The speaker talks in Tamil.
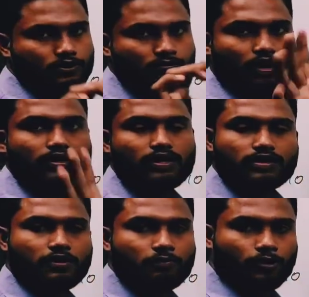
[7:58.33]
ஸ்மார்ட்டாக
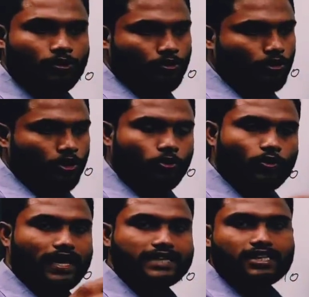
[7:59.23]
திங்க் பண்ணணும்
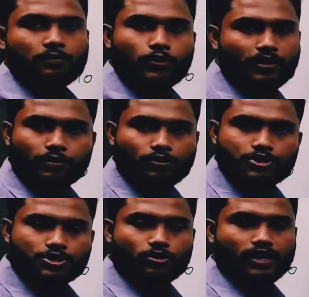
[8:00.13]
ஒரு எக்ஸாம் முடிய போகுதுன்னு
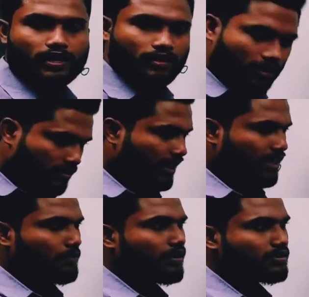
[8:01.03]
வச்சுக்கோங்களேன்
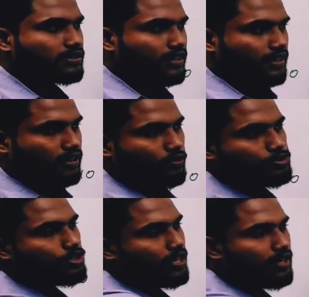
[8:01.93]
தைரியமாக ரிஸ்க் எடுங்க
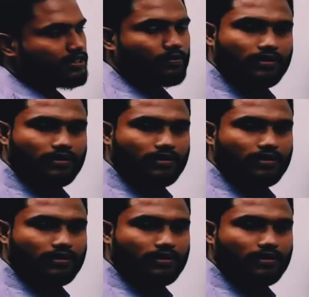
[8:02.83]
கொஞ்சம் அனலைஸ்